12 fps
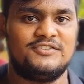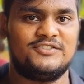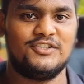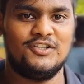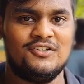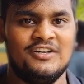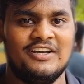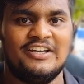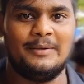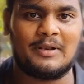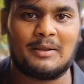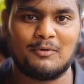ஸோ இப்போ
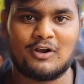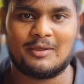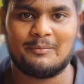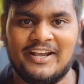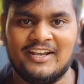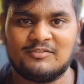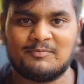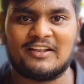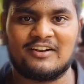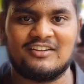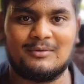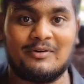நம்மளோட பிரியாணி ஸ்பாட்டுக்கு
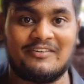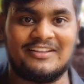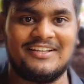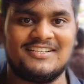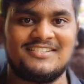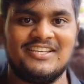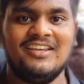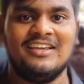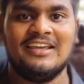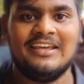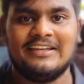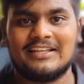வந்து நம்ம வந்தாச்சு
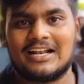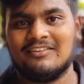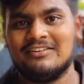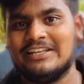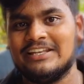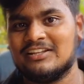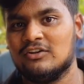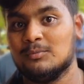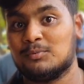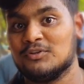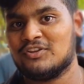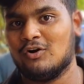இந்த கடை வந்து இன்றைக்கி தான் வந்து
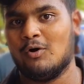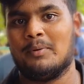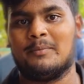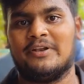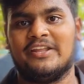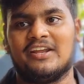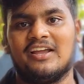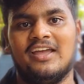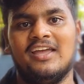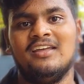புதுசாக ஓப்பன் பண்ணியிருக்காங்க